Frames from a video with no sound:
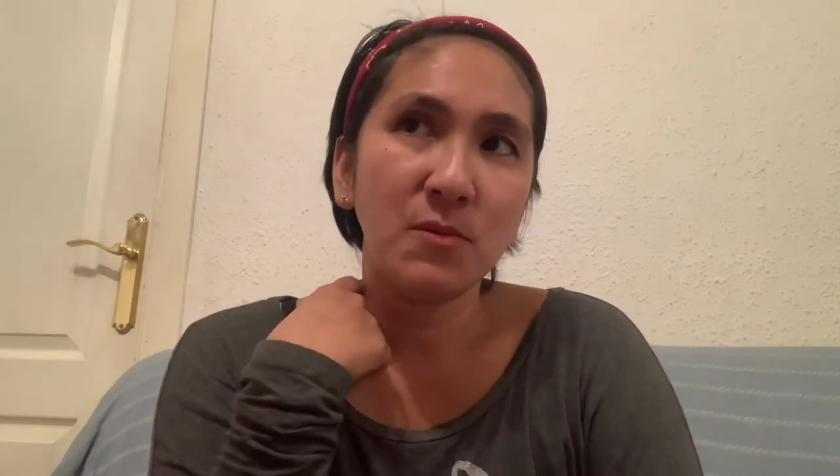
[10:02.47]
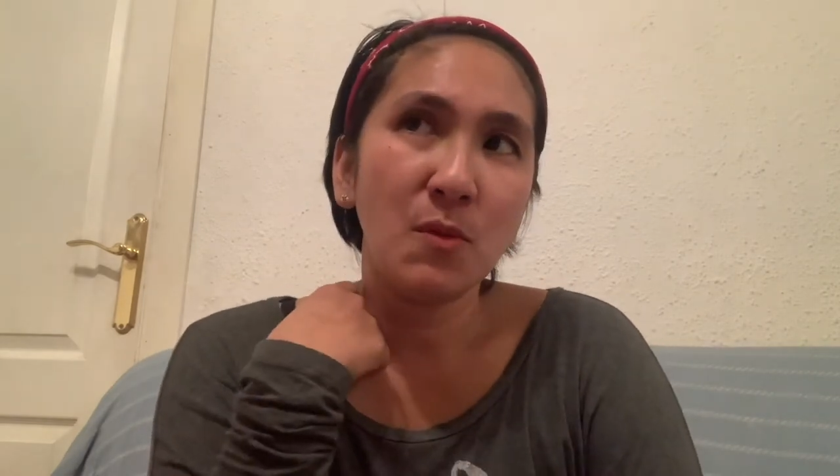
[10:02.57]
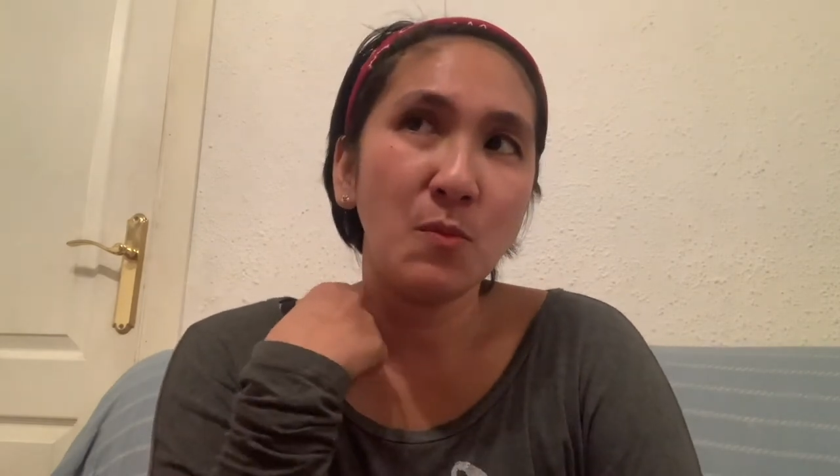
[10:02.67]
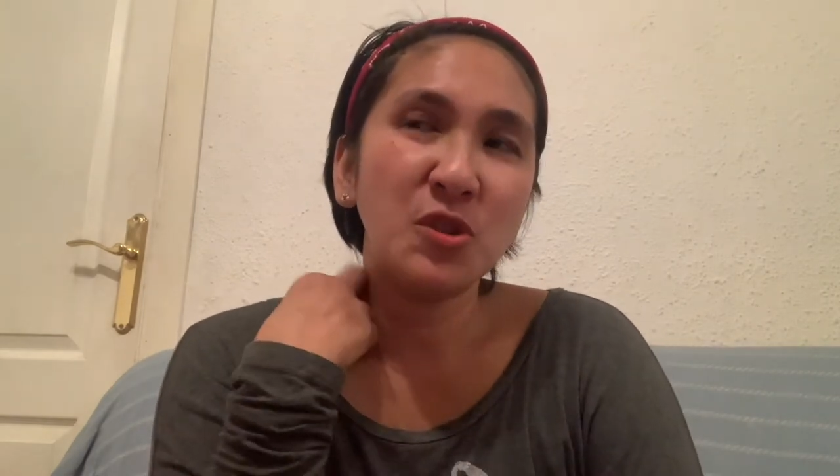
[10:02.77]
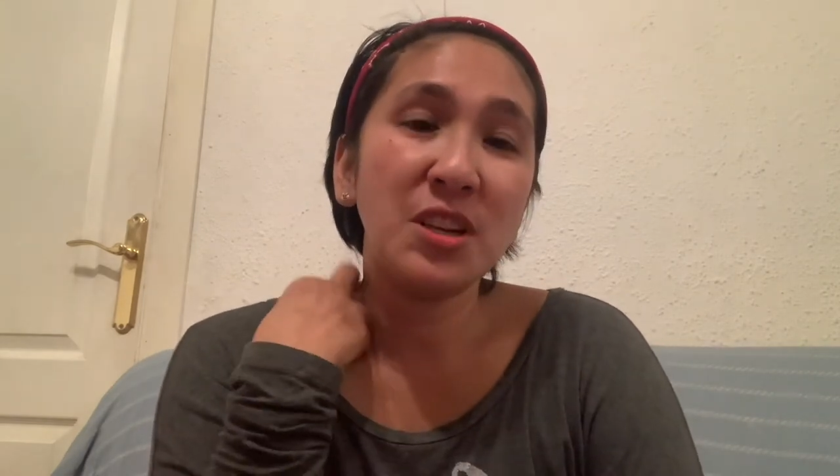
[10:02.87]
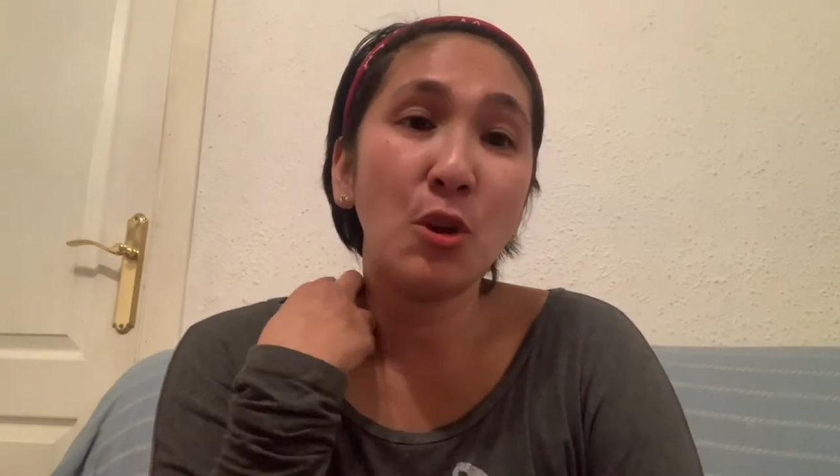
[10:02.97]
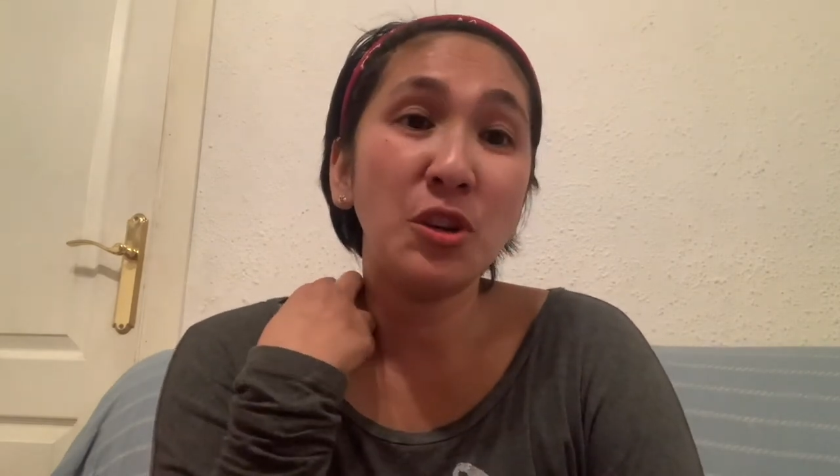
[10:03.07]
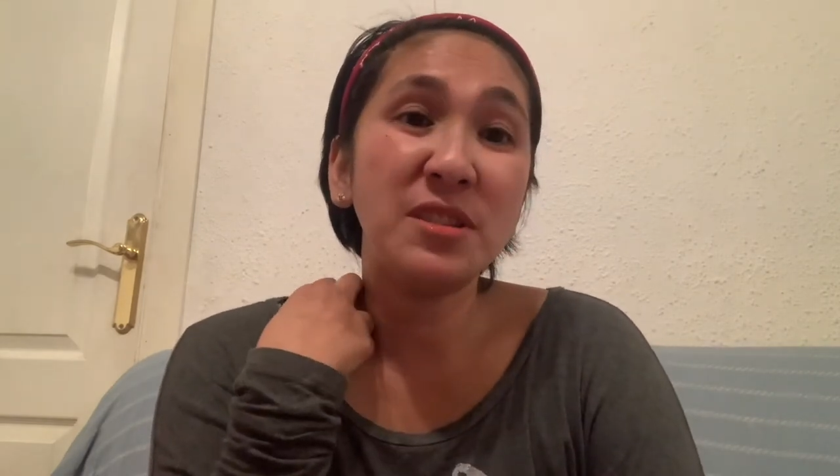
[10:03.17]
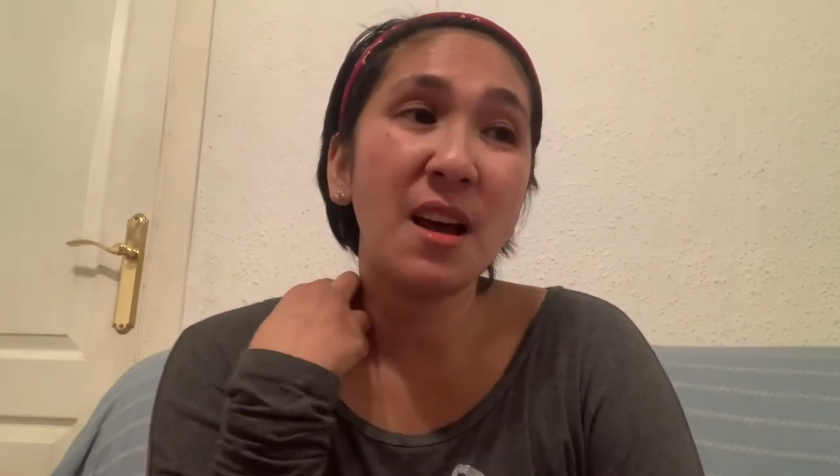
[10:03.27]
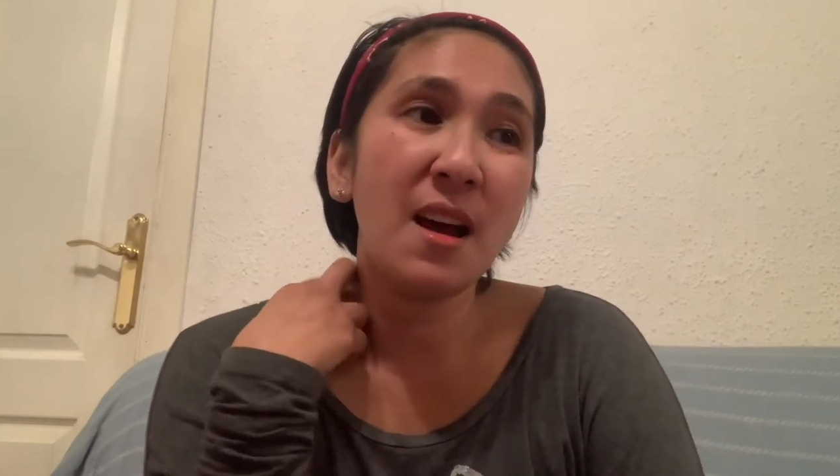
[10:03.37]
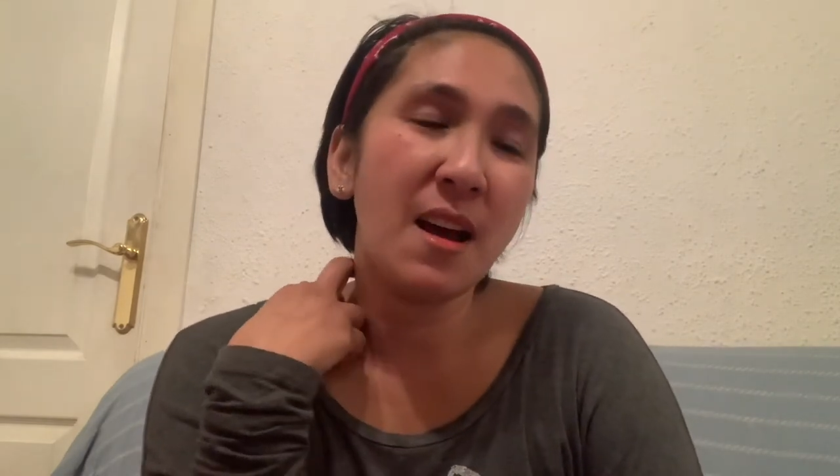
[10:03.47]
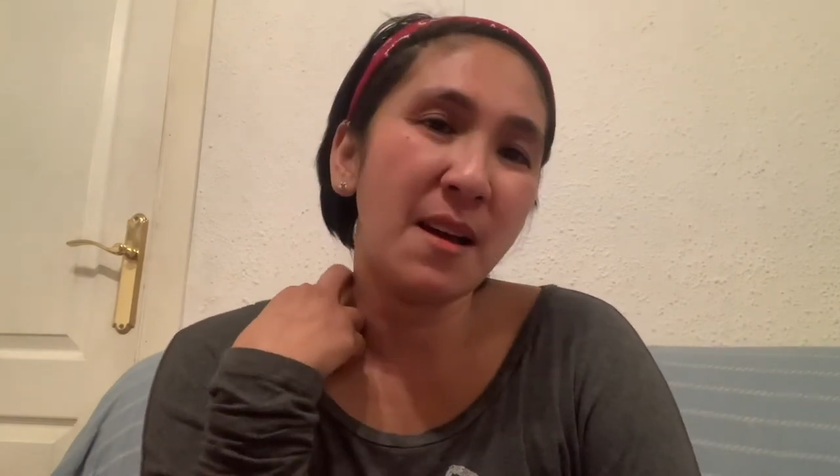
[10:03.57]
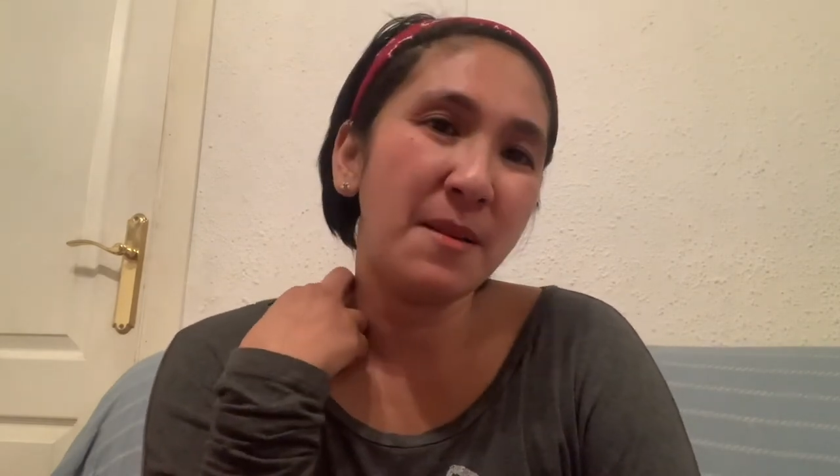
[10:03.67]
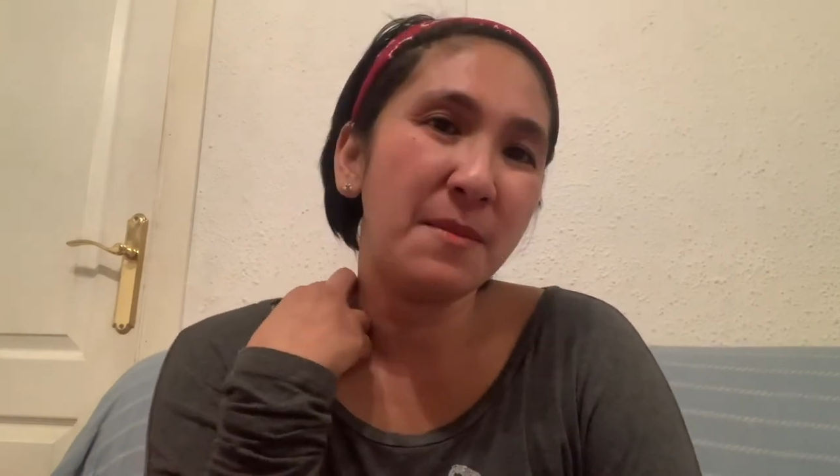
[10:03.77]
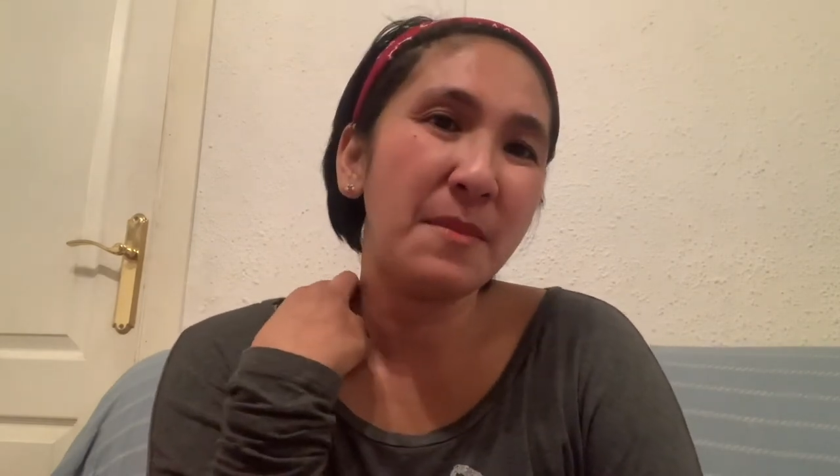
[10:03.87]
umo si
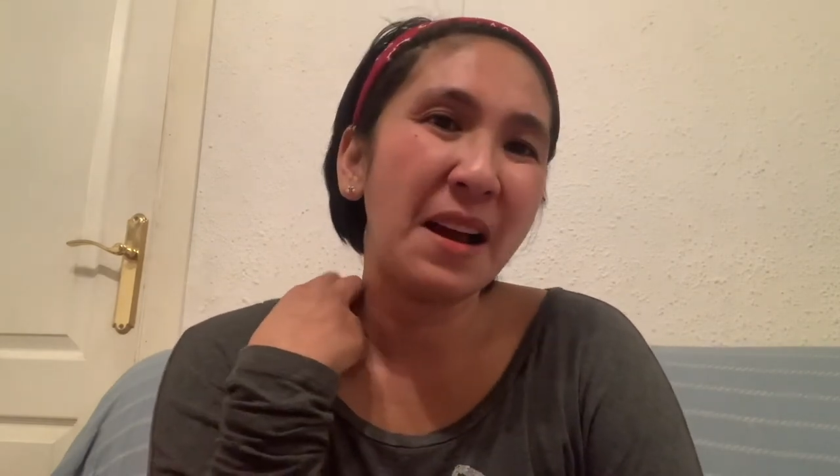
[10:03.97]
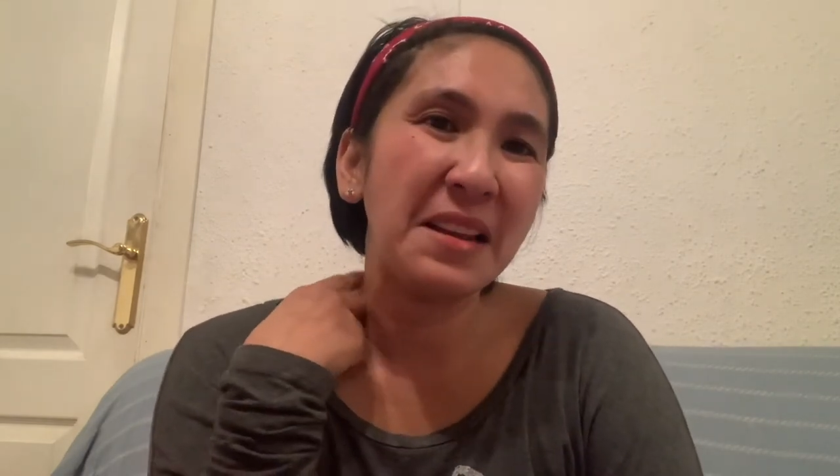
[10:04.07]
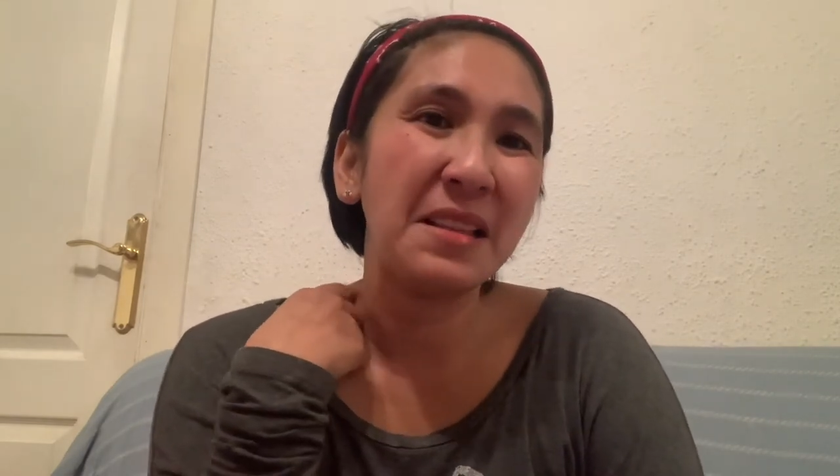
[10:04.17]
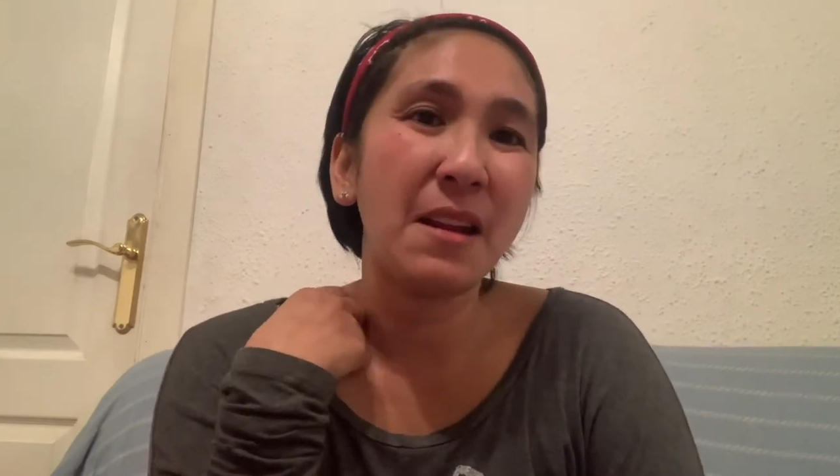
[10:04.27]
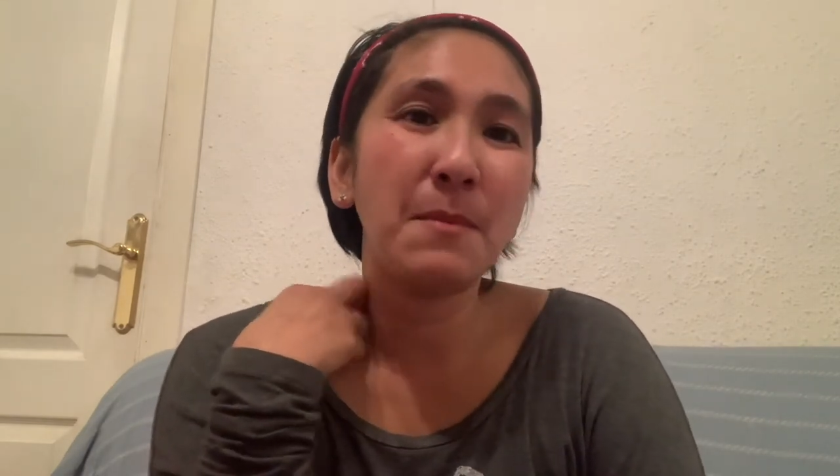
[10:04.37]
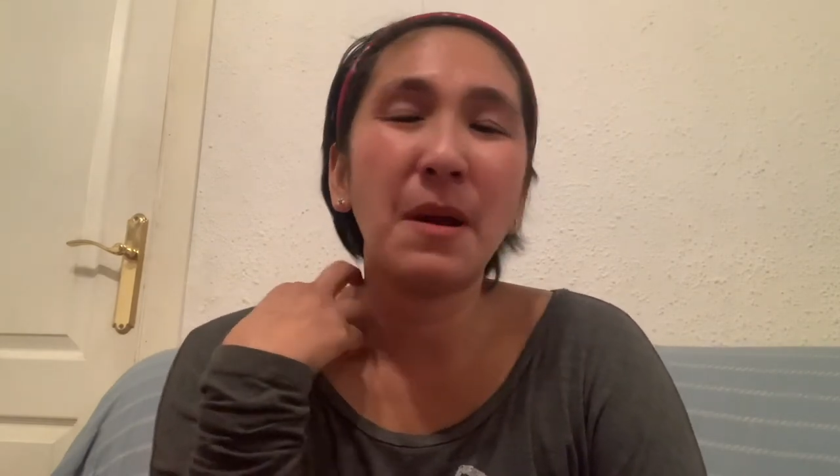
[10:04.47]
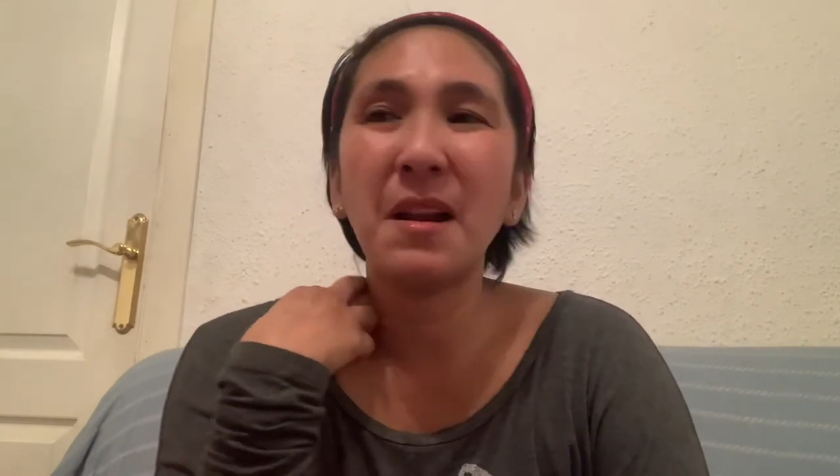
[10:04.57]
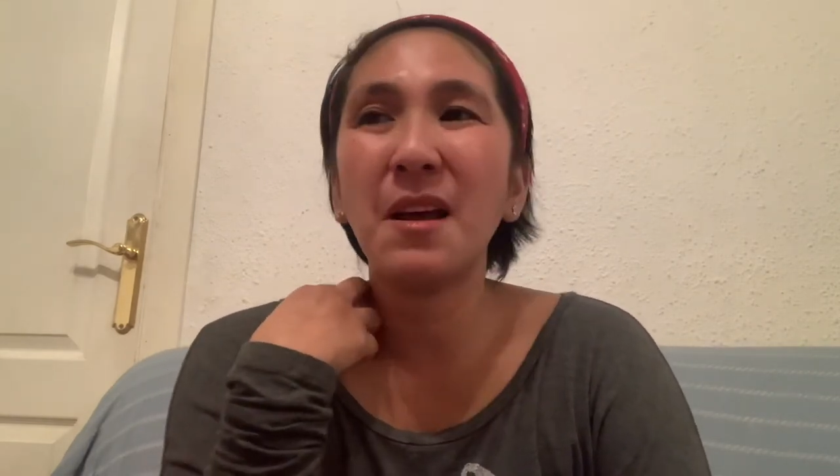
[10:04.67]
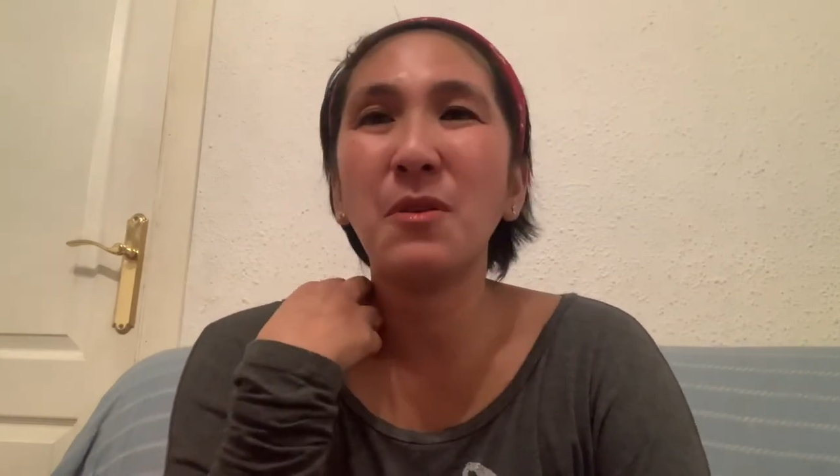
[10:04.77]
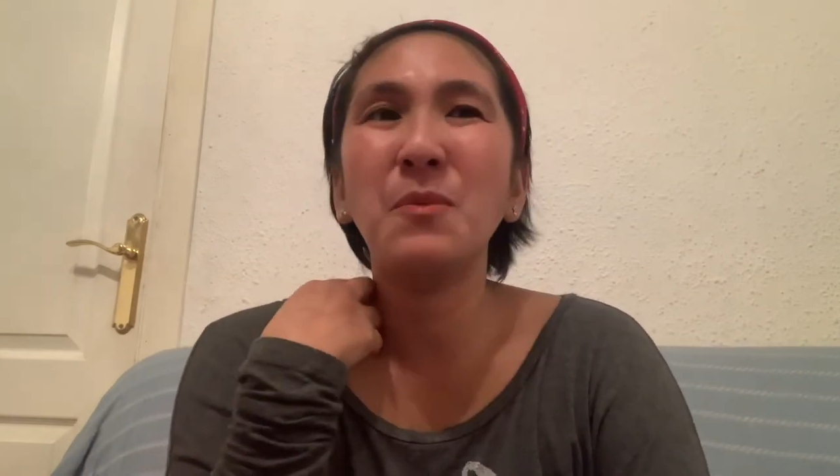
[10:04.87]
Eloisa, magaling na rin maglaro,